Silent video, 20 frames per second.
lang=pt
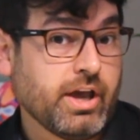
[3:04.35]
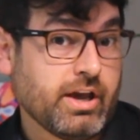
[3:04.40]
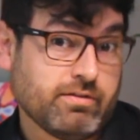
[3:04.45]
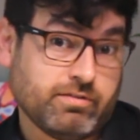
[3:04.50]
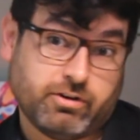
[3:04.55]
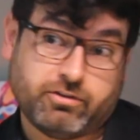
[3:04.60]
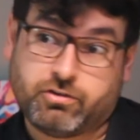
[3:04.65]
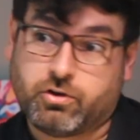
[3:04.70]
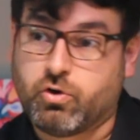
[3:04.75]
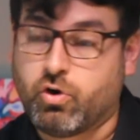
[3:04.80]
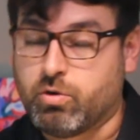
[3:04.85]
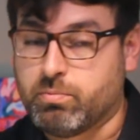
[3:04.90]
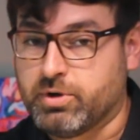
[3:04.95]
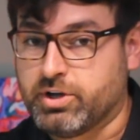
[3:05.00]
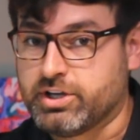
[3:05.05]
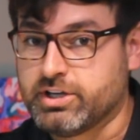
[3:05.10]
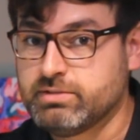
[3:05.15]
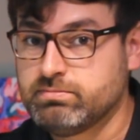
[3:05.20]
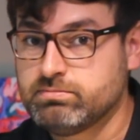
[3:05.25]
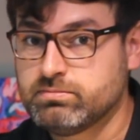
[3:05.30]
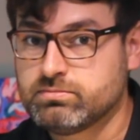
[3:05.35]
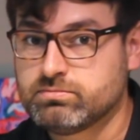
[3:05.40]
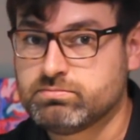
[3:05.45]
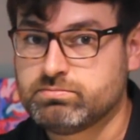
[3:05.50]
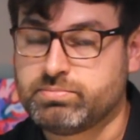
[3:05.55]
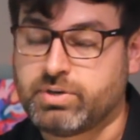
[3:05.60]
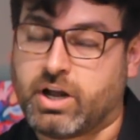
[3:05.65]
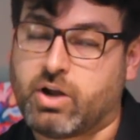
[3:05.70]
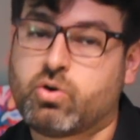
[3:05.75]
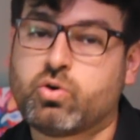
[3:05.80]
é a versão romana
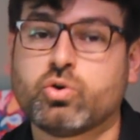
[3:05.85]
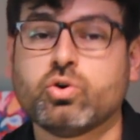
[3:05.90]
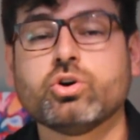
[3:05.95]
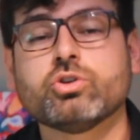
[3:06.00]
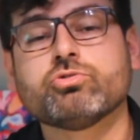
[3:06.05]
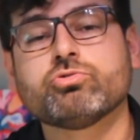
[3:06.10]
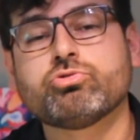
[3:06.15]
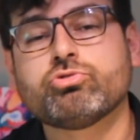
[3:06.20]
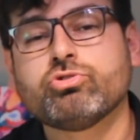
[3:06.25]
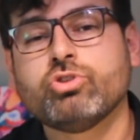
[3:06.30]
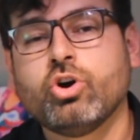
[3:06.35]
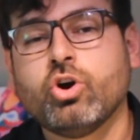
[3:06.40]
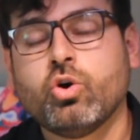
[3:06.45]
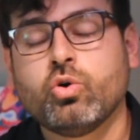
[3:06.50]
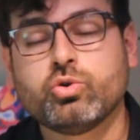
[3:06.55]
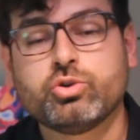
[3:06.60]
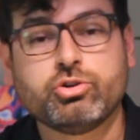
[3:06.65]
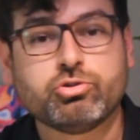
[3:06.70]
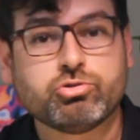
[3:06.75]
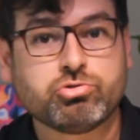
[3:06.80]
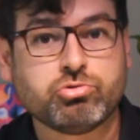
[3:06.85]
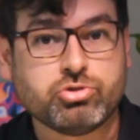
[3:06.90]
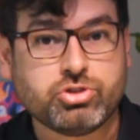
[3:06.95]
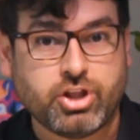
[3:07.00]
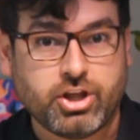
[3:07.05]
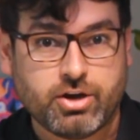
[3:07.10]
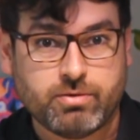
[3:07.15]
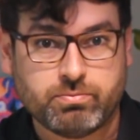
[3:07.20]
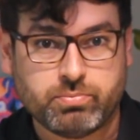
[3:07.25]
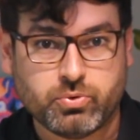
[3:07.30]
para Cronos, o deus do
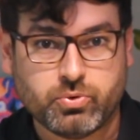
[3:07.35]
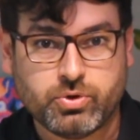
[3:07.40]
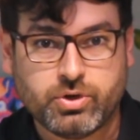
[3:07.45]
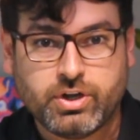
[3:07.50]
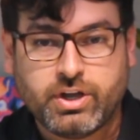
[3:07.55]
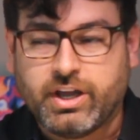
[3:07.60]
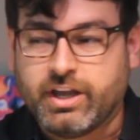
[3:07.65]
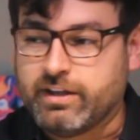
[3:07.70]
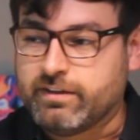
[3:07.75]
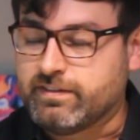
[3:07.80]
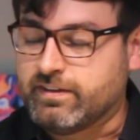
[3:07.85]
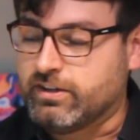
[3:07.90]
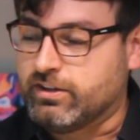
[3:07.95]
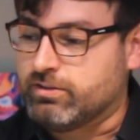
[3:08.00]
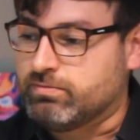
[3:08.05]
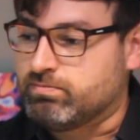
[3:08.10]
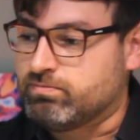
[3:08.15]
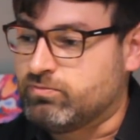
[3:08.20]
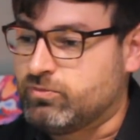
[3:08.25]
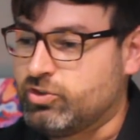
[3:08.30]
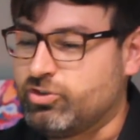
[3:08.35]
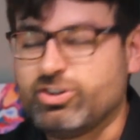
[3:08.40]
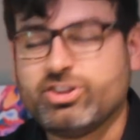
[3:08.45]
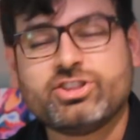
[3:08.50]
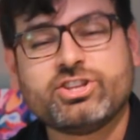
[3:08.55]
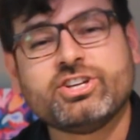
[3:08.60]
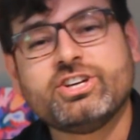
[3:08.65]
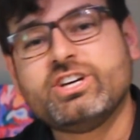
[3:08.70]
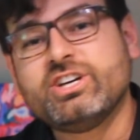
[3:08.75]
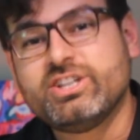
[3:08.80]
tempo. Esse
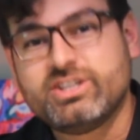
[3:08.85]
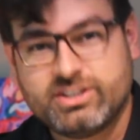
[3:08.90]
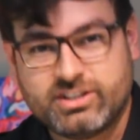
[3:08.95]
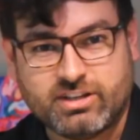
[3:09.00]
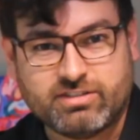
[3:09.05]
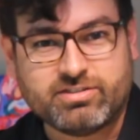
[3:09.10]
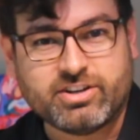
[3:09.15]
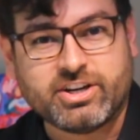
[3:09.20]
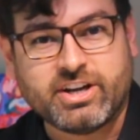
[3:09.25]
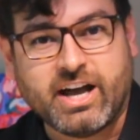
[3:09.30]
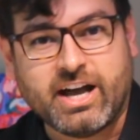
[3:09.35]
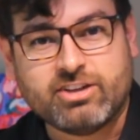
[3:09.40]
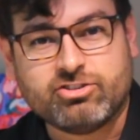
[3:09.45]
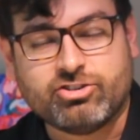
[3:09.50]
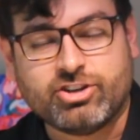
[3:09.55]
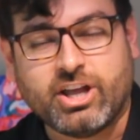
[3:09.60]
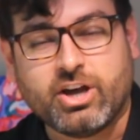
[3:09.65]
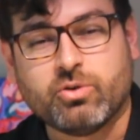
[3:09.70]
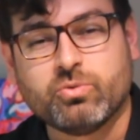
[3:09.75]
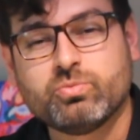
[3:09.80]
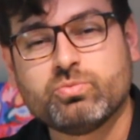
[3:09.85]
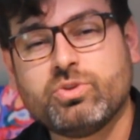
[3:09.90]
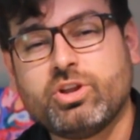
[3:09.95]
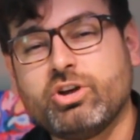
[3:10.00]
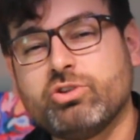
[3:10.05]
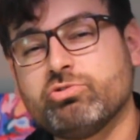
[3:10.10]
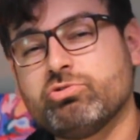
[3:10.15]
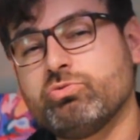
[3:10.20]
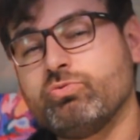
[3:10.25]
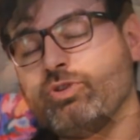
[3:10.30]
titã, na verdade, né, um
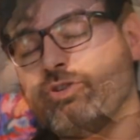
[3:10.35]
deus